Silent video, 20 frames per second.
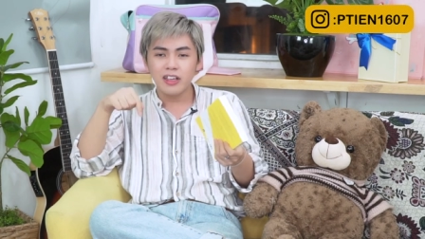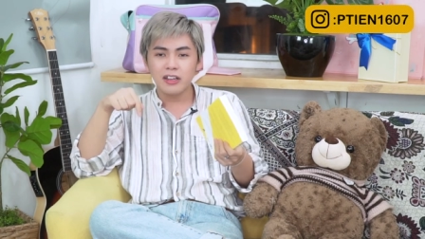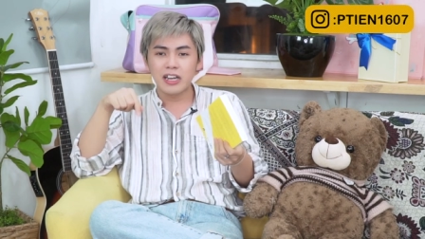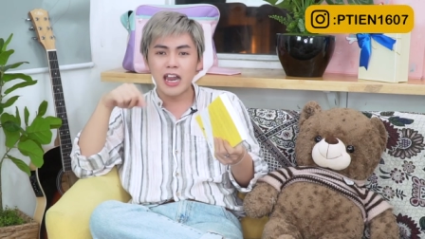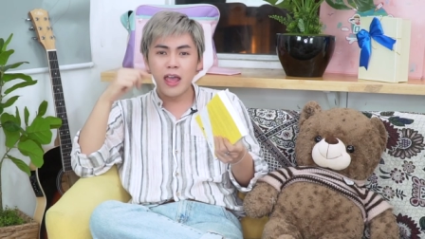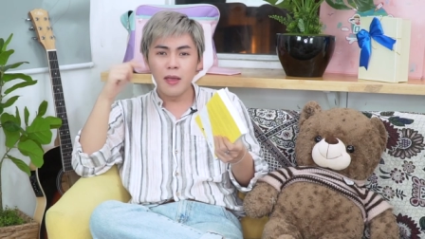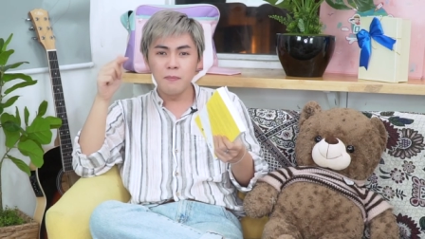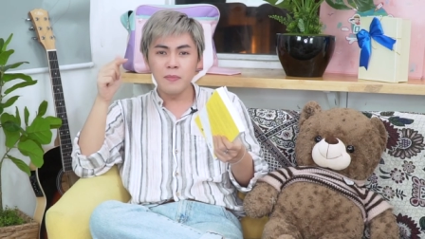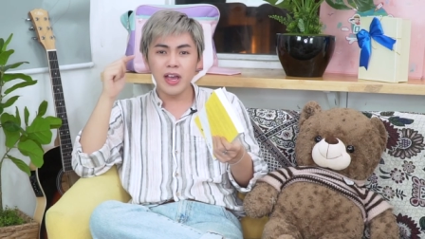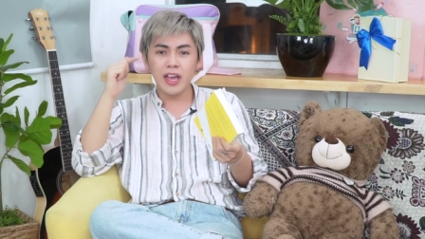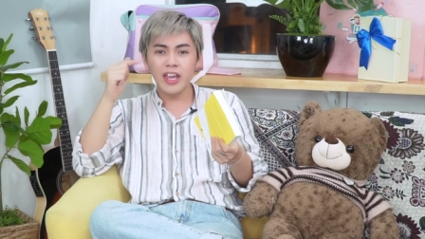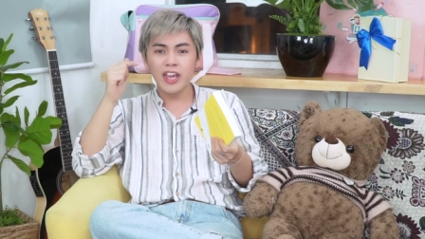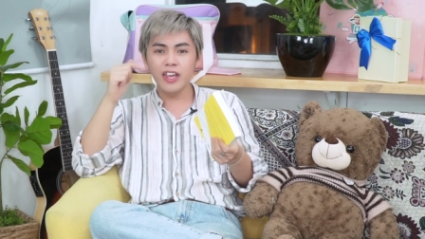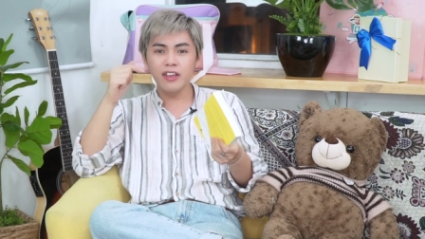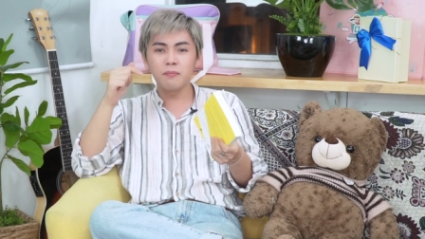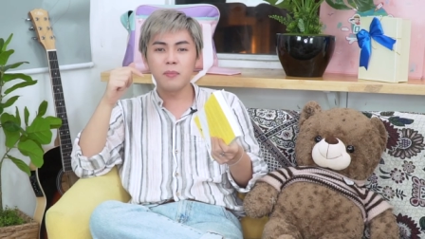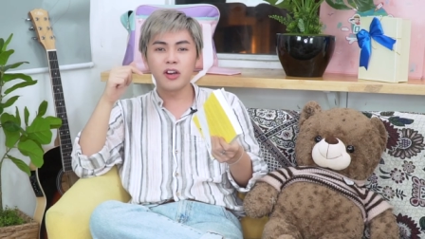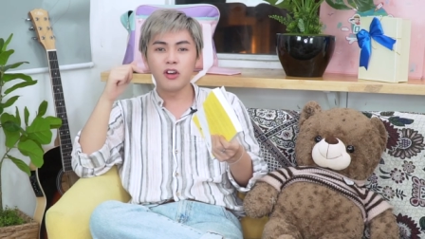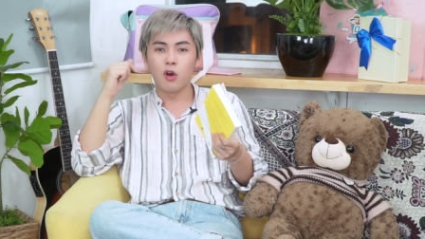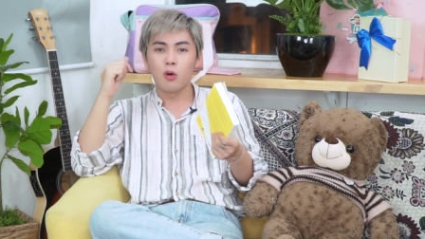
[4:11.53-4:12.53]
đếm
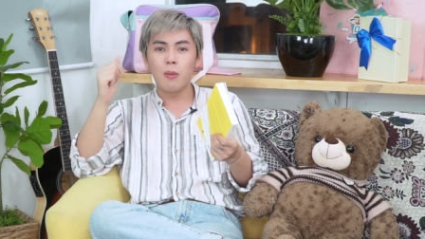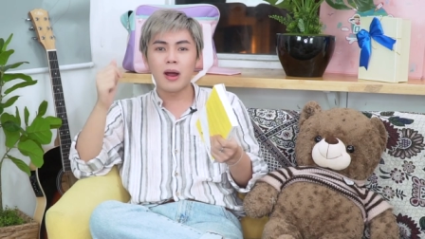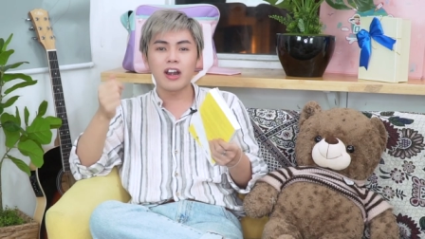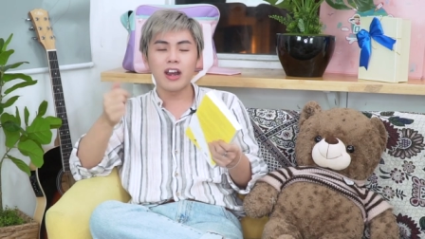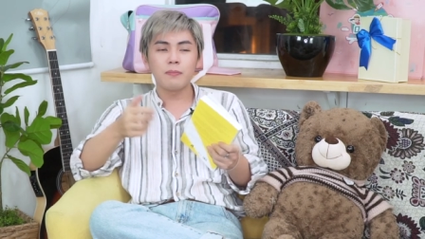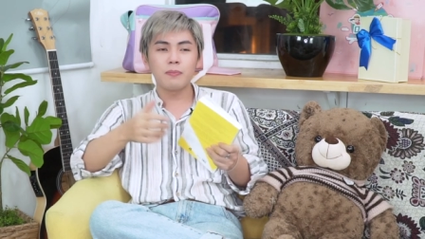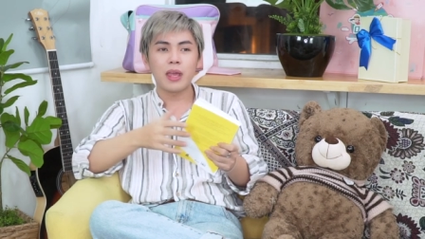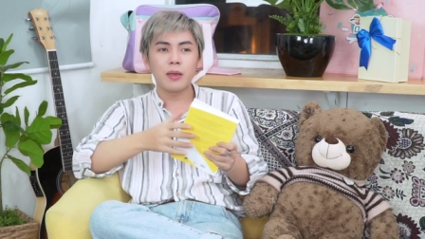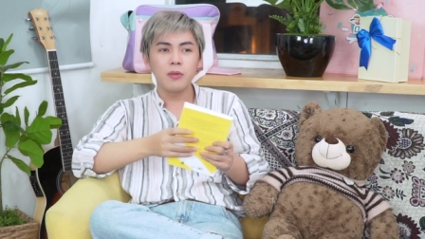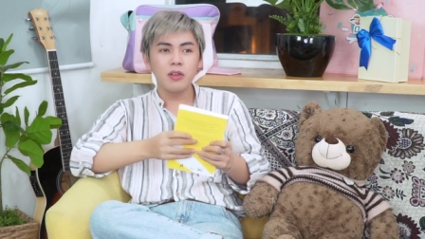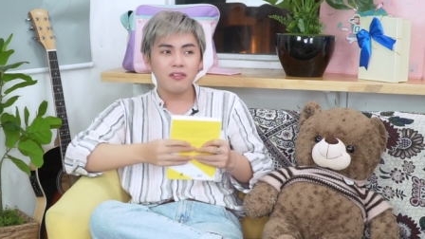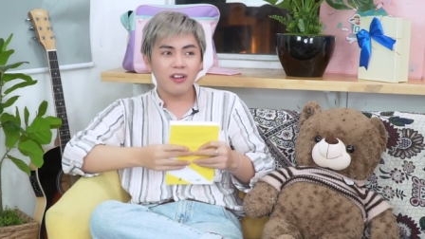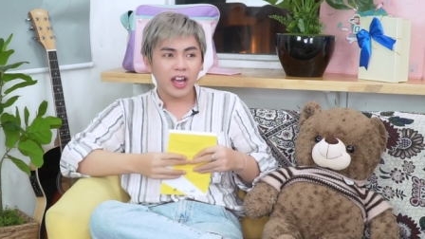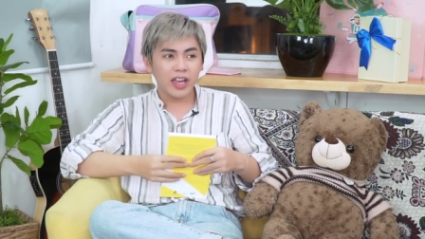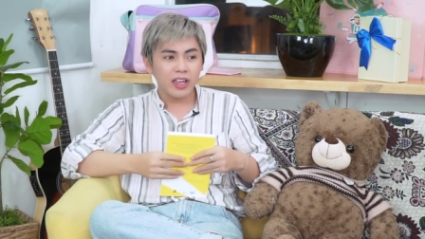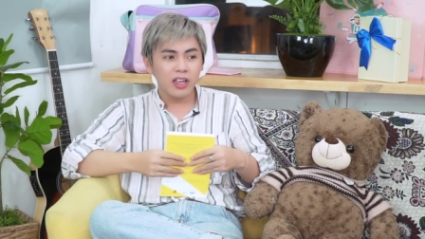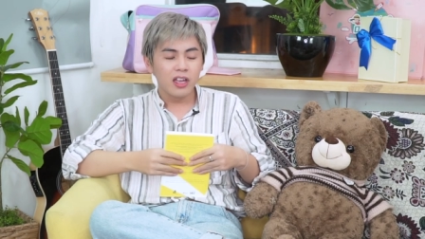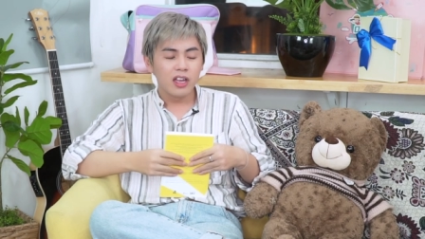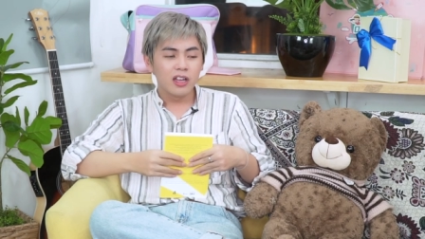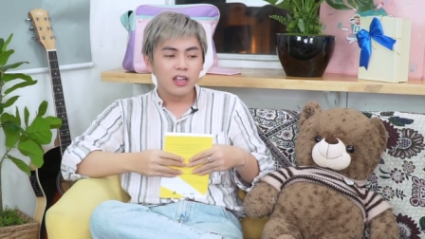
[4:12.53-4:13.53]
ý mới đủ ba rem điểm như
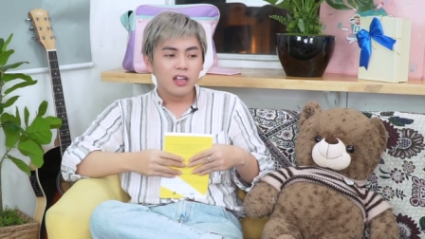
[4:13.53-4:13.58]
vậy.